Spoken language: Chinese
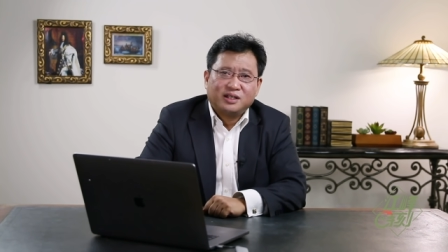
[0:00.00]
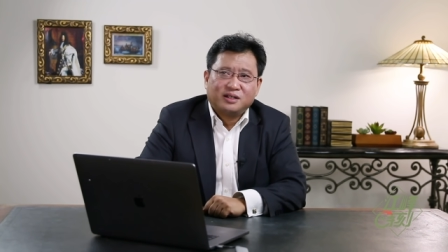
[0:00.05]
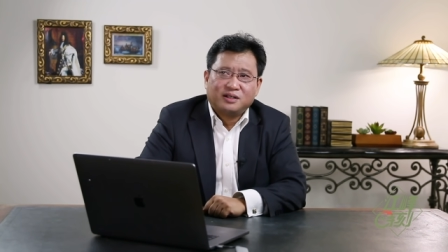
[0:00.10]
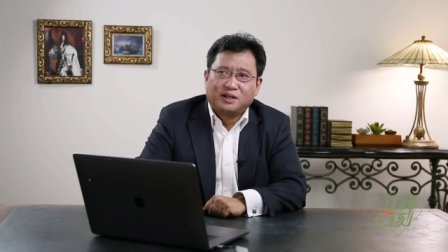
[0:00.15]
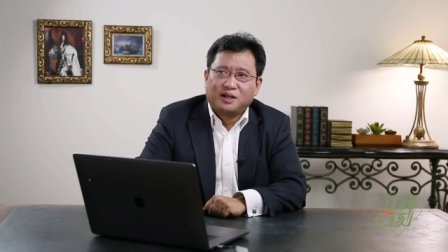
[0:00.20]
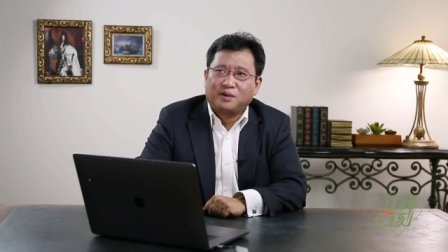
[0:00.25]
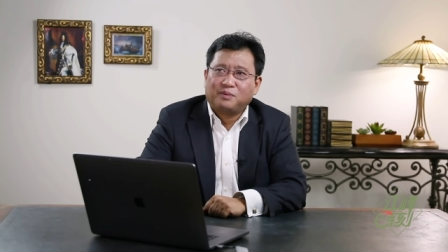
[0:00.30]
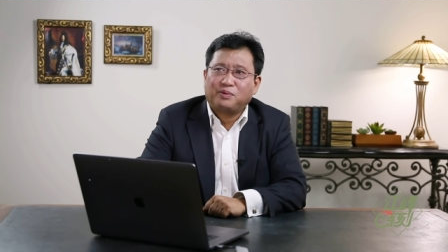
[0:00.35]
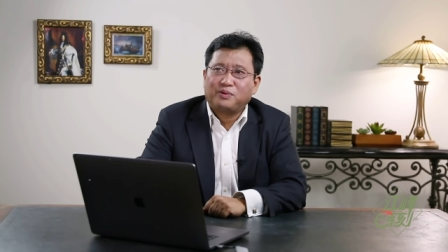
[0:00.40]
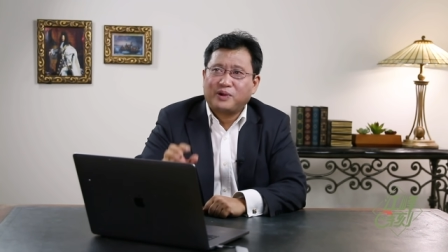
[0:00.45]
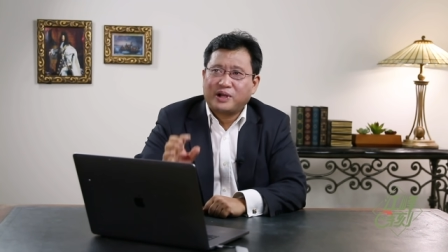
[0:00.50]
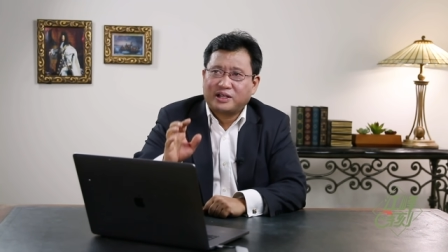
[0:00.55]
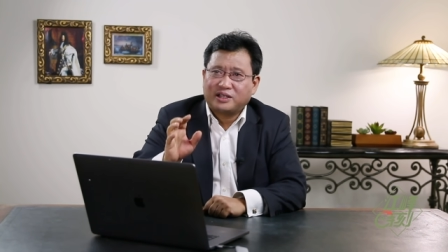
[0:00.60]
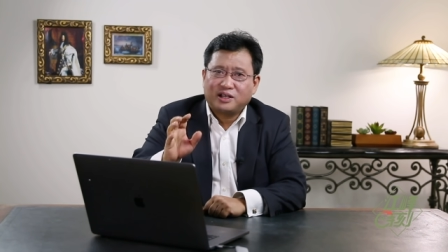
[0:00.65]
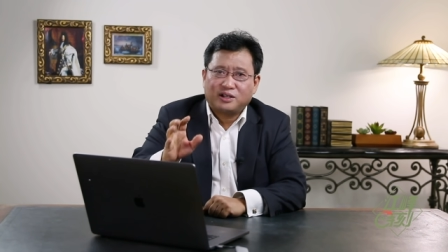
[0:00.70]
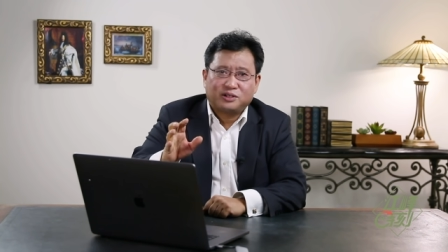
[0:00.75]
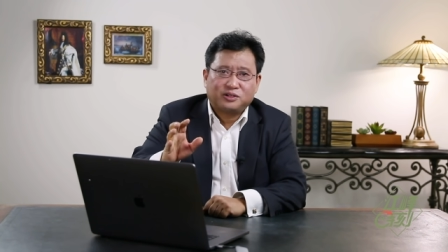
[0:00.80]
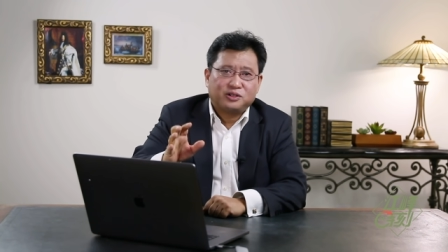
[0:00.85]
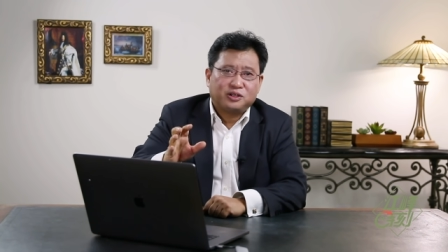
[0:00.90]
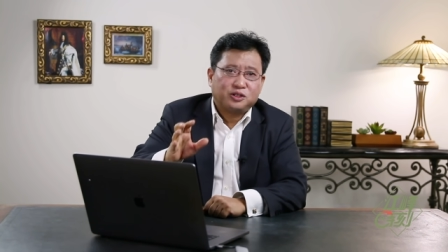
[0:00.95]
啊！不管是
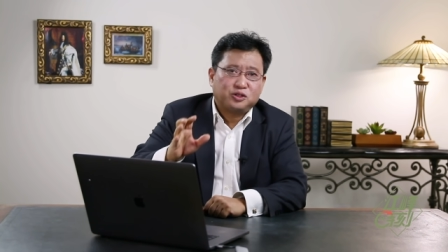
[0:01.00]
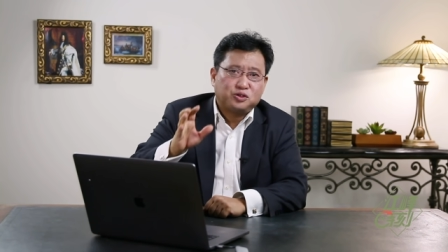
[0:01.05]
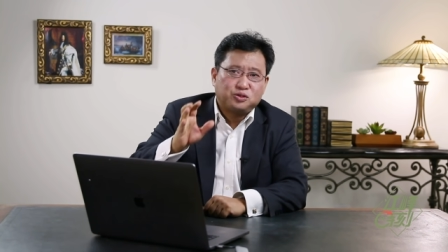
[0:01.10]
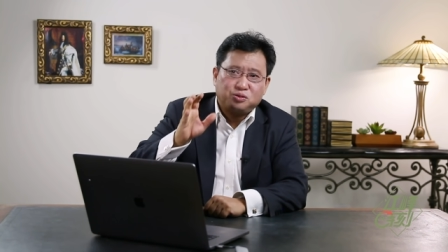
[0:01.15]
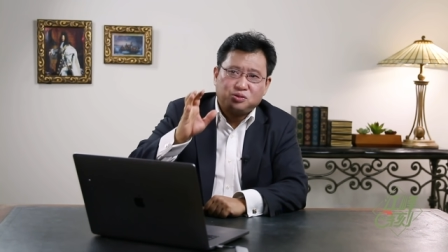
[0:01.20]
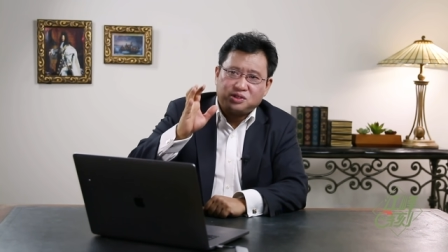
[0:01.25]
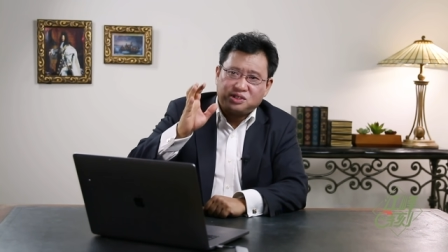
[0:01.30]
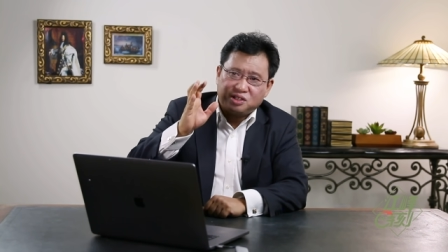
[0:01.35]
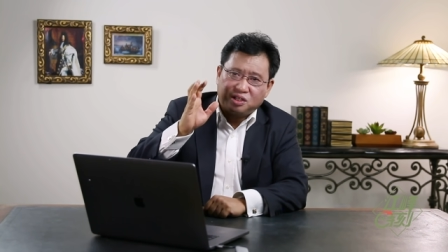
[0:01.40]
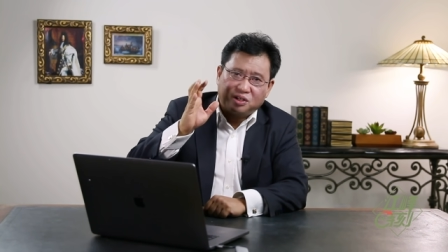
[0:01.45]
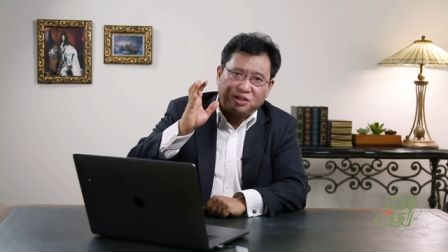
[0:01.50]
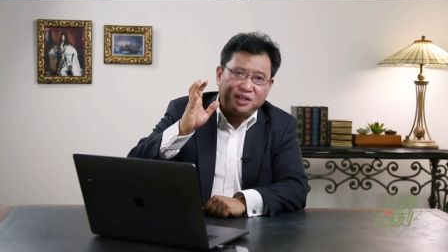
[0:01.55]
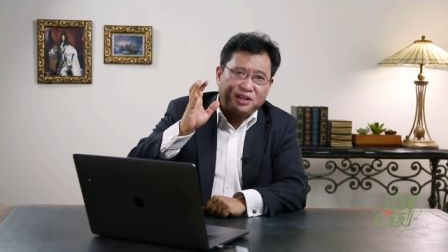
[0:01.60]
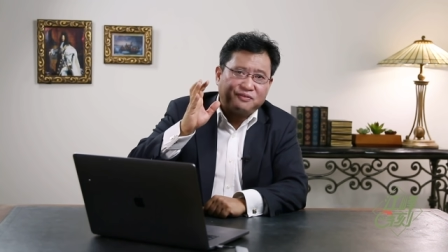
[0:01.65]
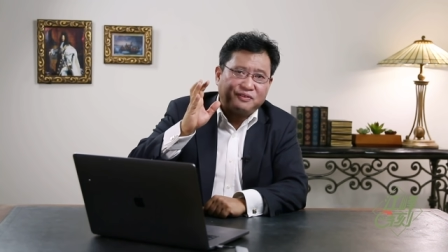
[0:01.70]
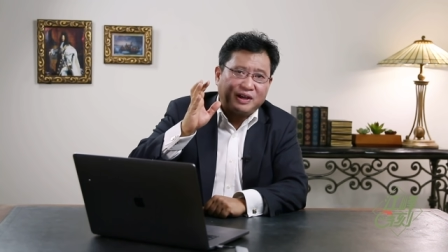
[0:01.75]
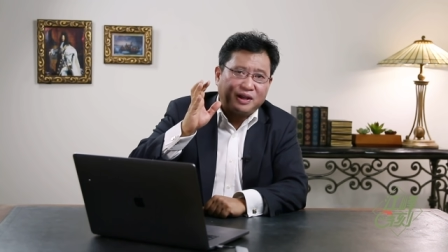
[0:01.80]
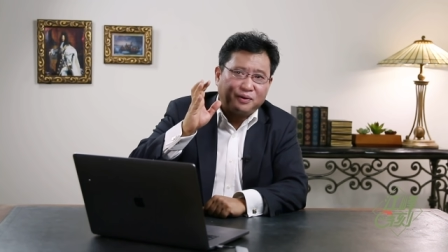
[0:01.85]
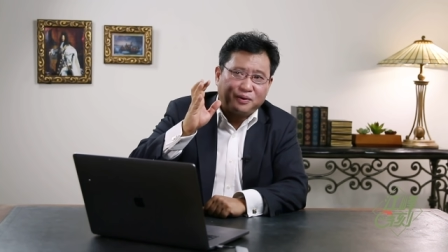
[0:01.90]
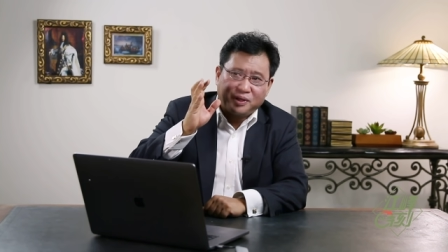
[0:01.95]
到时候是取消立
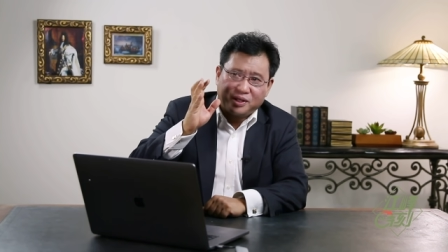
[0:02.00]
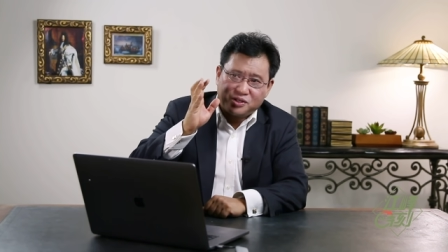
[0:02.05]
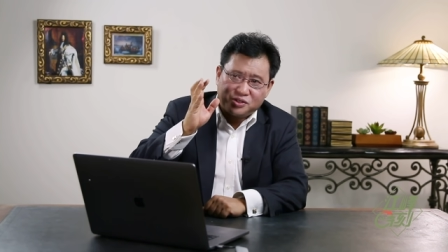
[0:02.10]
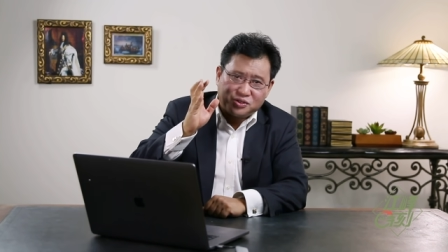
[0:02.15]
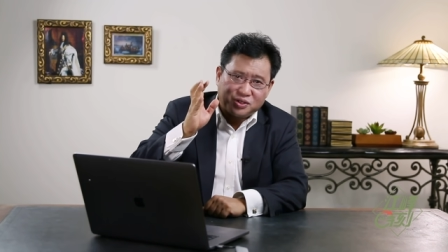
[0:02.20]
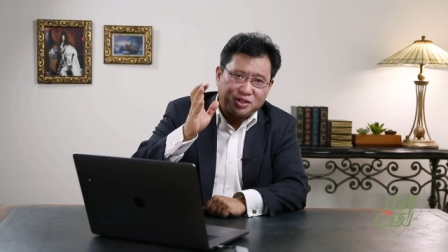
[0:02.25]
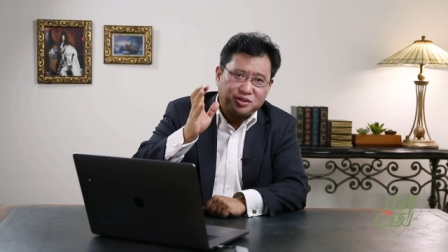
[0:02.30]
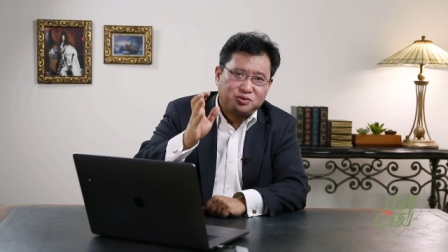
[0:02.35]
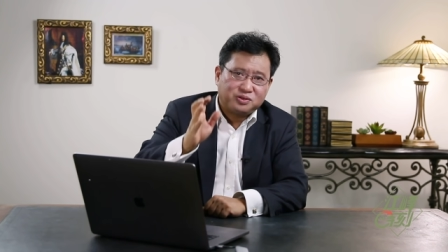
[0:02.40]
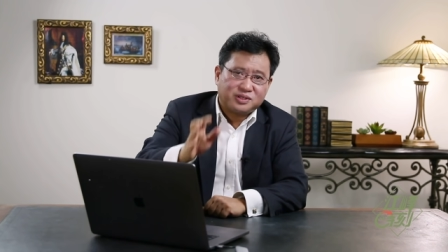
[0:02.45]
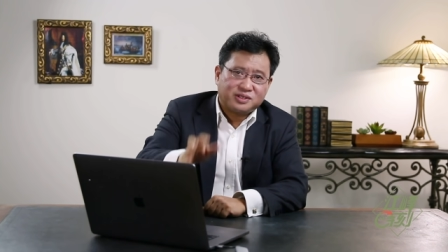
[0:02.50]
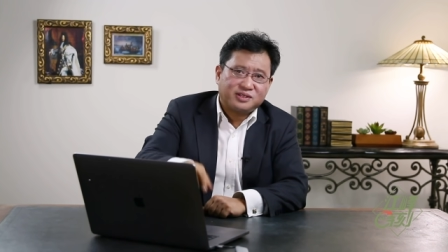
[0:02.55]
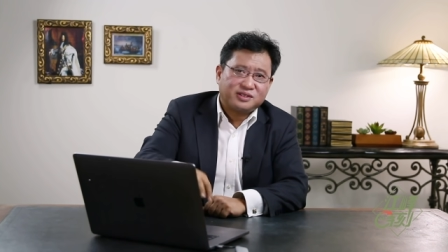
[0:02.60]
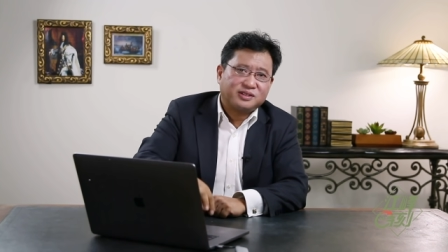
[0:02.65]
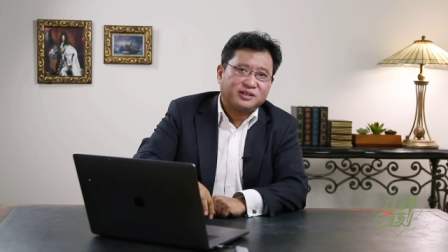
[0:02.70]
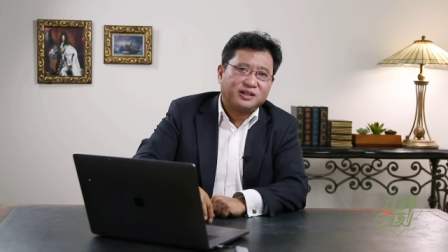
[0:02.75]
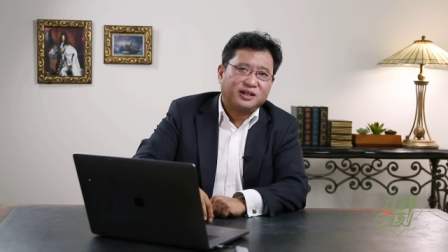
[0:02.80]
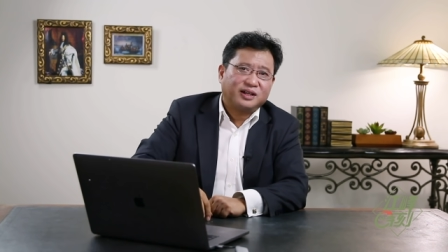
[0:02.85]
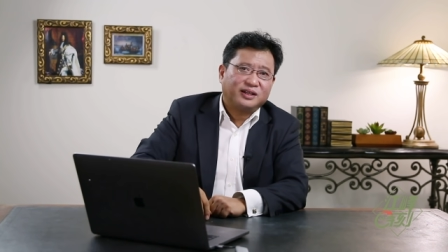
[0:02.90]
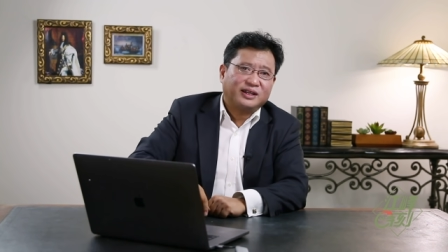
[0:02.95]
法委员选举
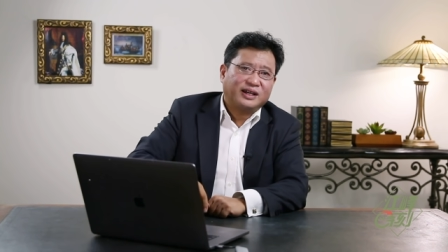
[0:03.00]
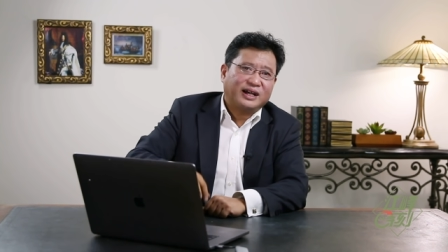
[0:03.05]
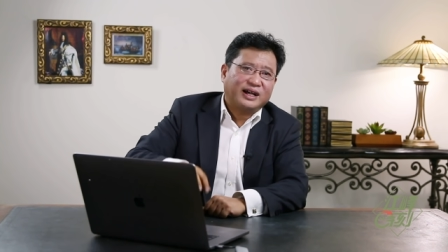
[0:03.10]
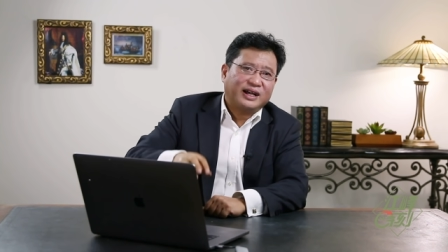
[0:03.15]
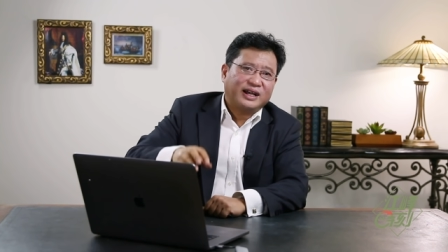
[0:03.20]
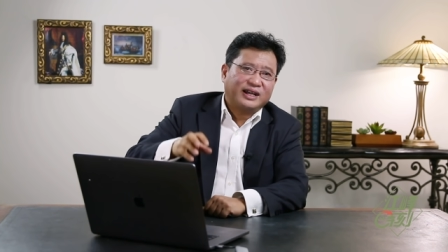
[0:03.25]
资格的，